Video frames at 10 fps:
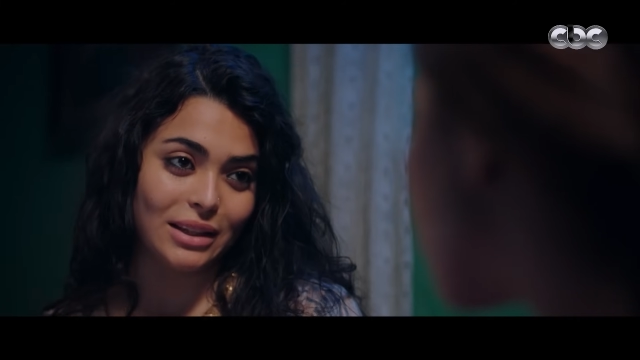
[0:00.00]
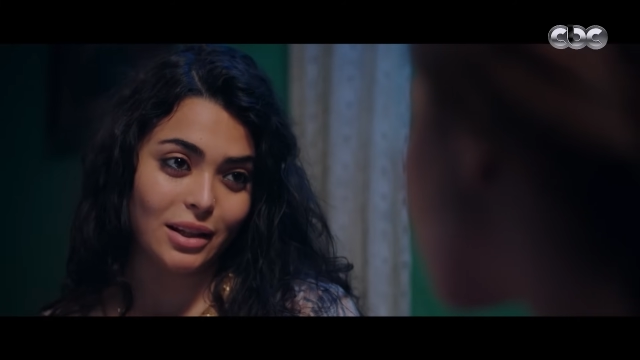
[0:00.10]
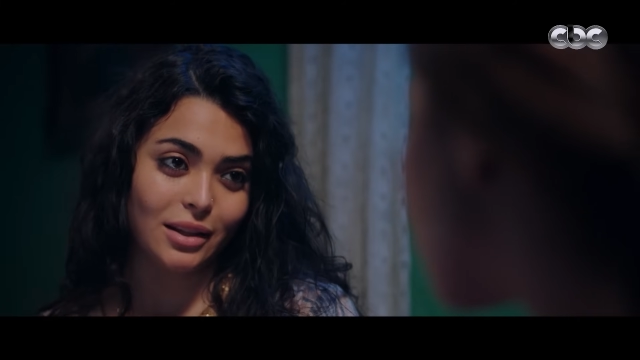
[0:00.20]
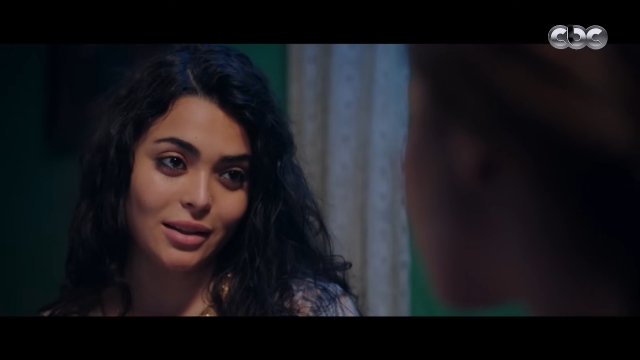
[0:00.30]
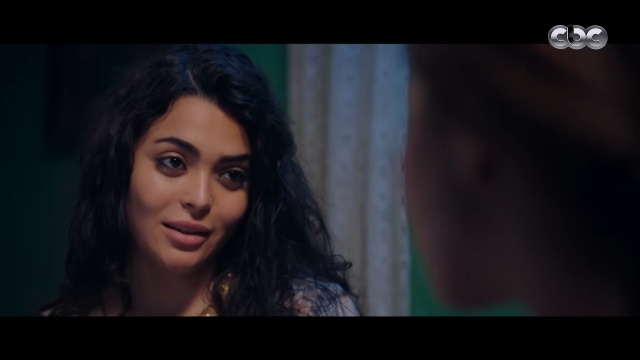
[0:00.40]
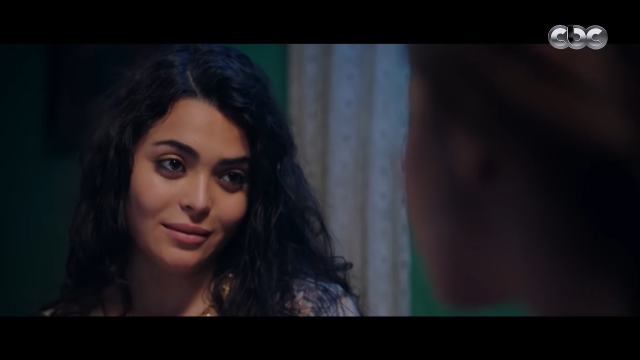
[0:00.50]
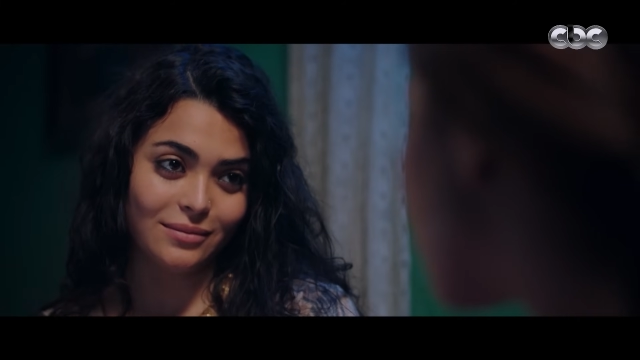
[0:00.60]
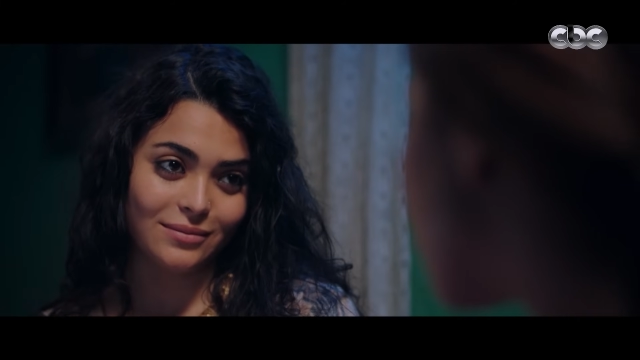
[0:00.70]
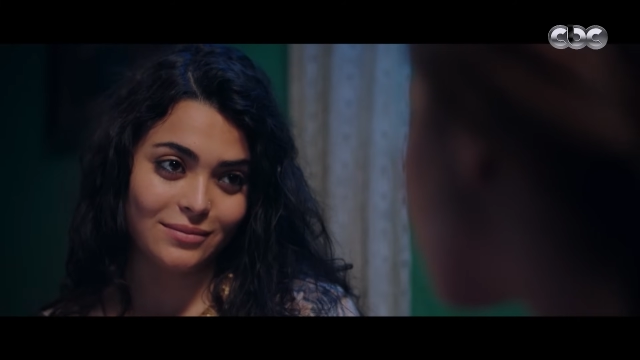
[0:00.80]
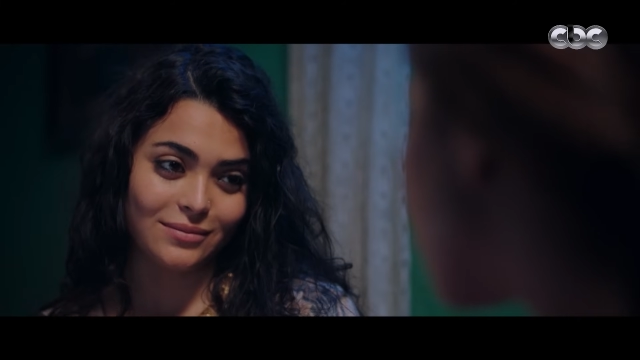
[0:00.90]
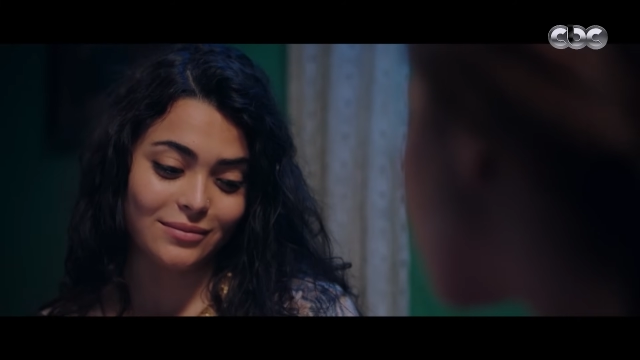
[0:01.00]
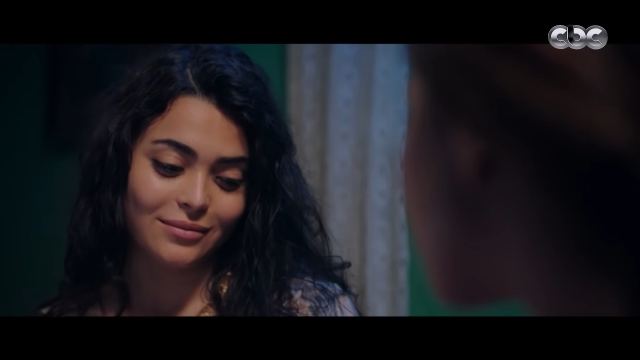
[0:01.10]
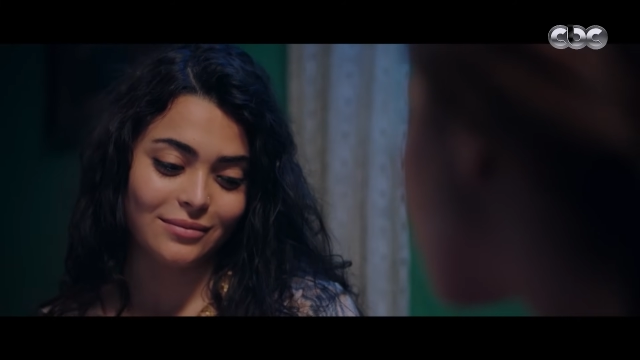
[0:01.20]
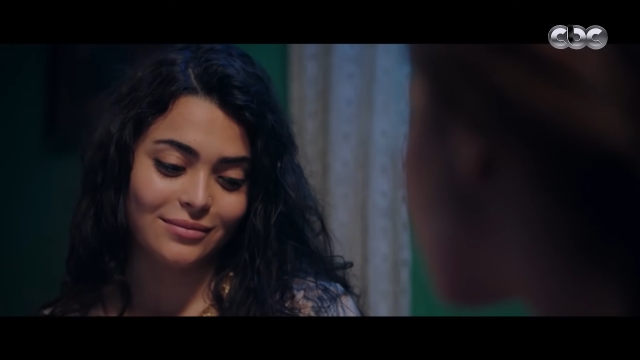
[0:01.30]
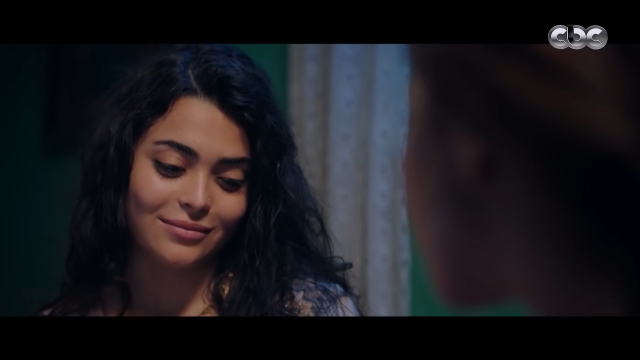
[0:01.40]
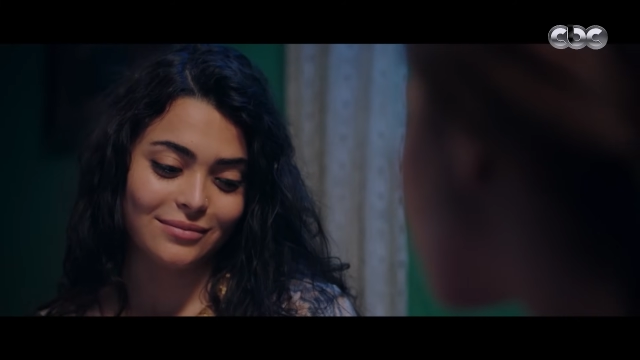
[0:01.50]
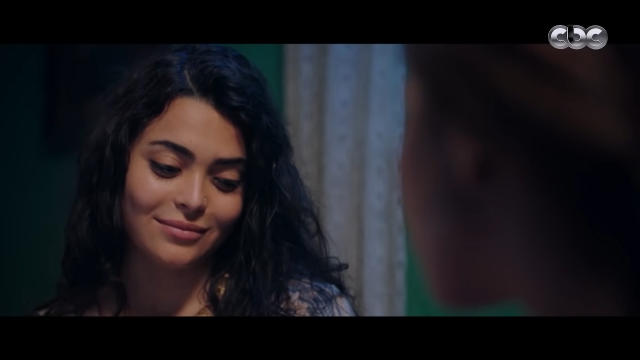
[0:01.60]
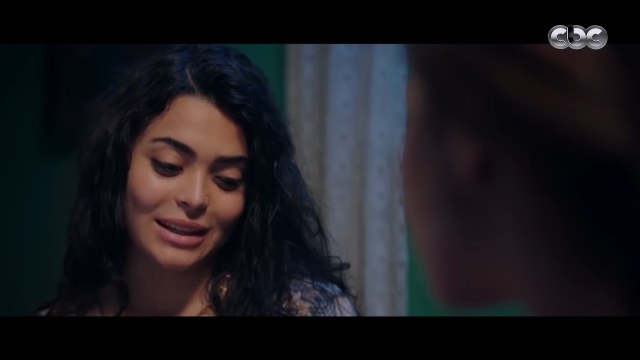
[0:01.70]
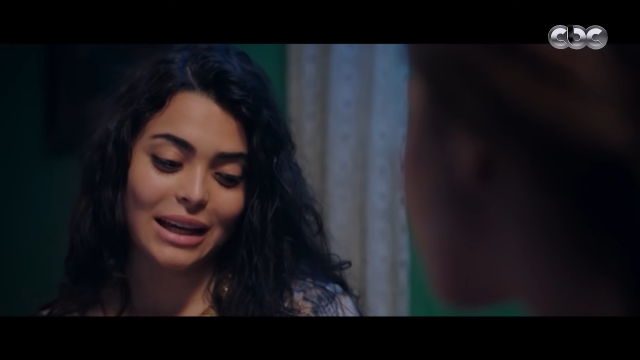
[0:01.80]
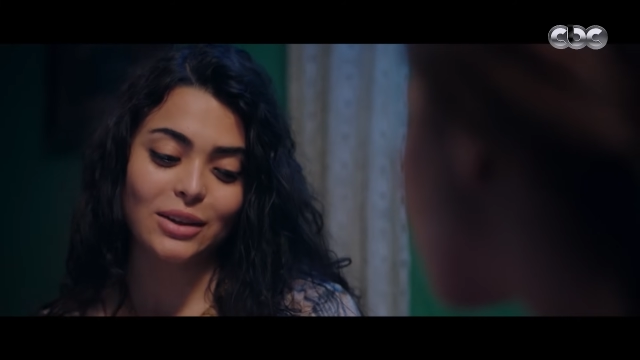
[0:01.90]
ايديكي
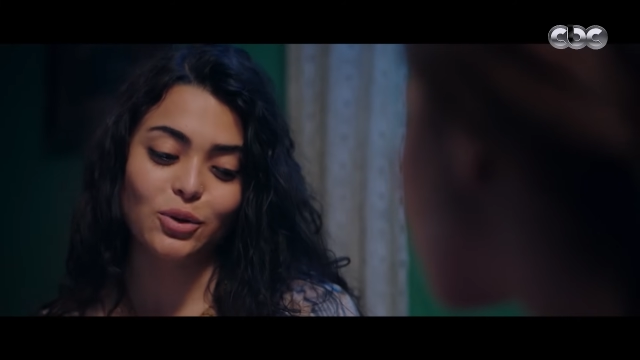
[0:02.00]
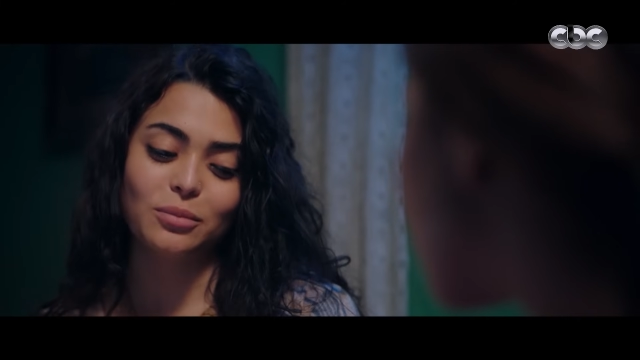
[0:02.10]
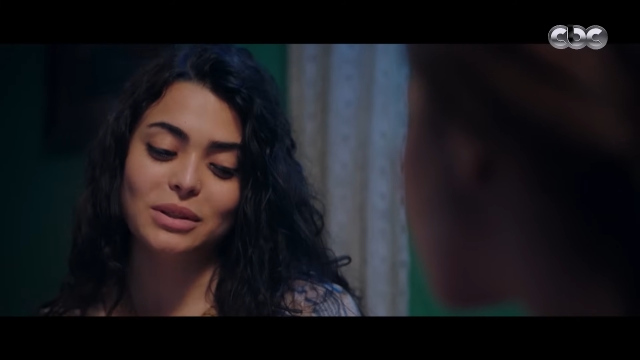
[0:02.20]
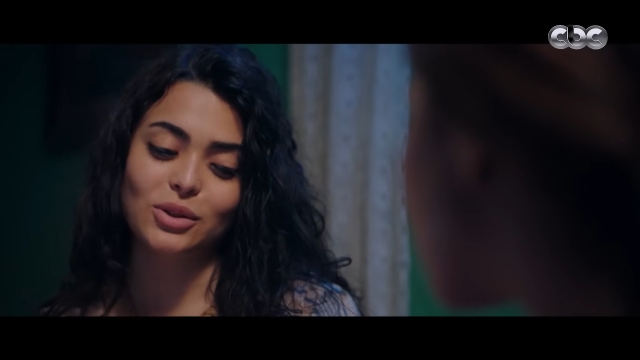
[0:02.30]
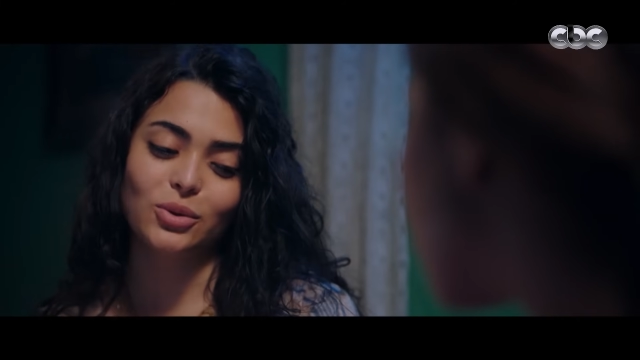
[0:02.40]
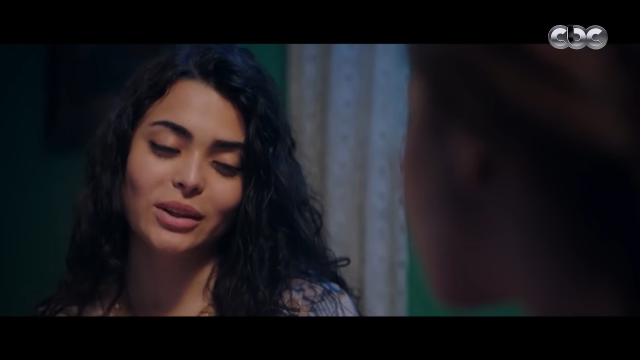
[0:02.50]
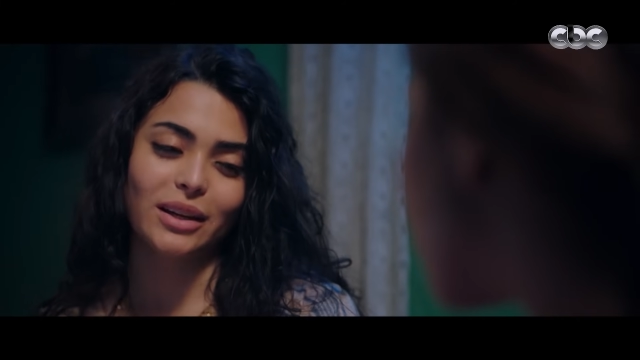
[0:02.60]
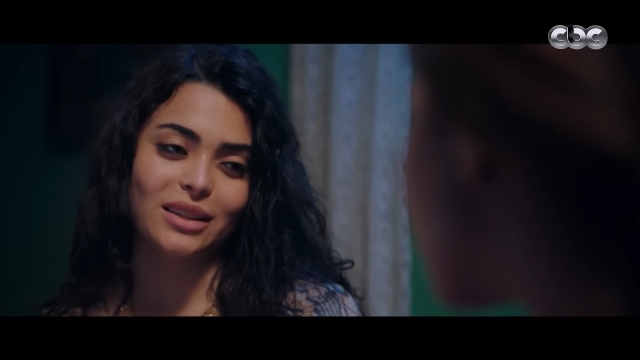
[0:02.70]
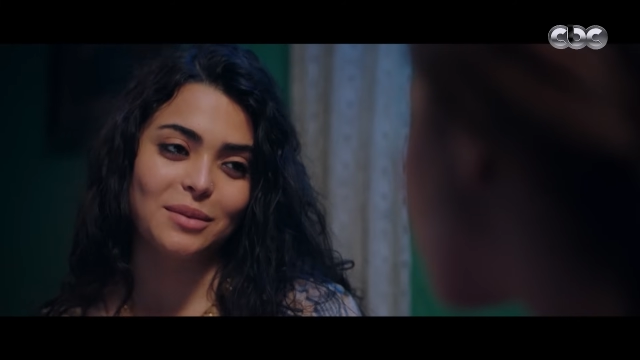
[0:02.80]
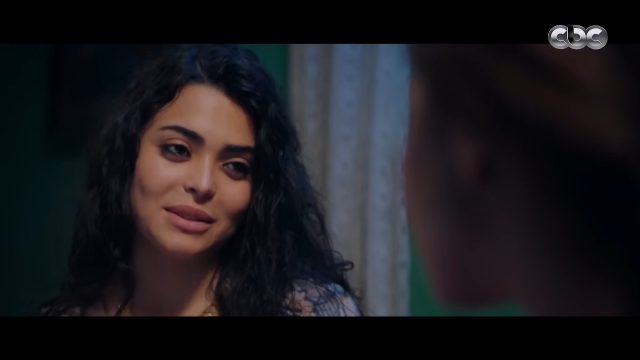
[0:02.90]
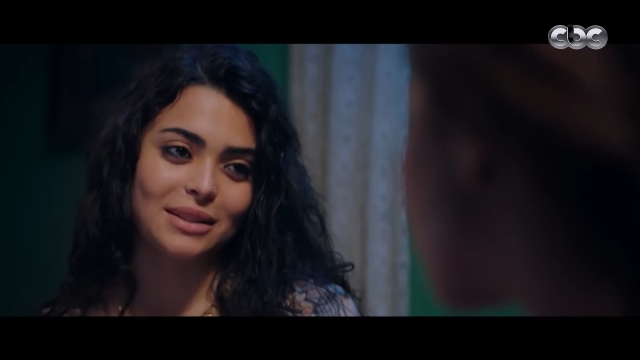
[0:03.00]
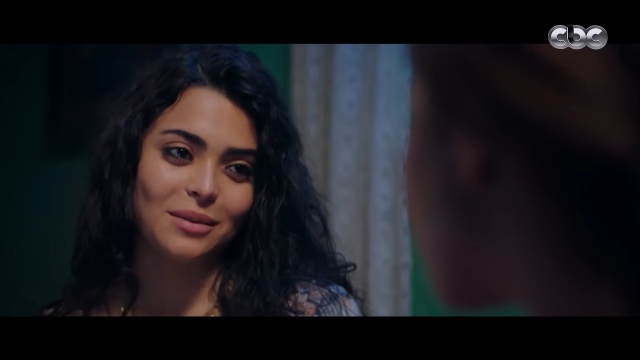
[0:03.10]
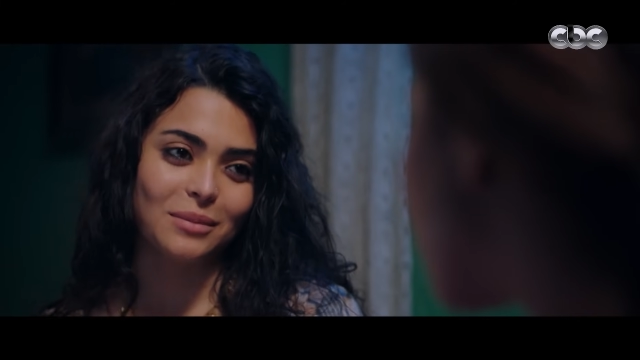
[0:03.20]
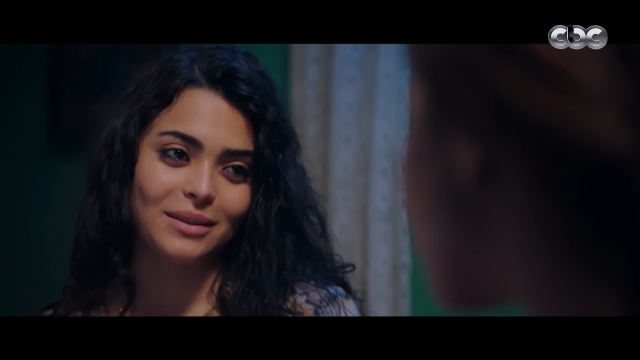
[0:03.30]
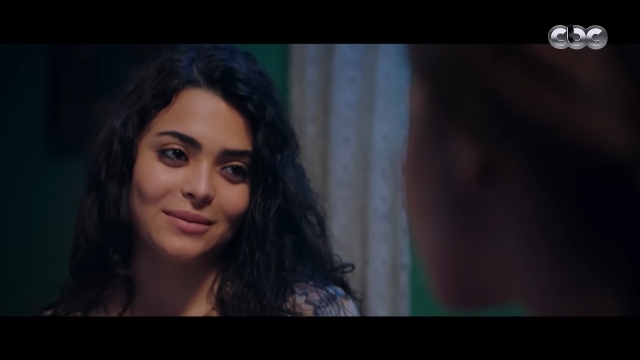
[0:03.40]
كانهم مسكوني حته من السما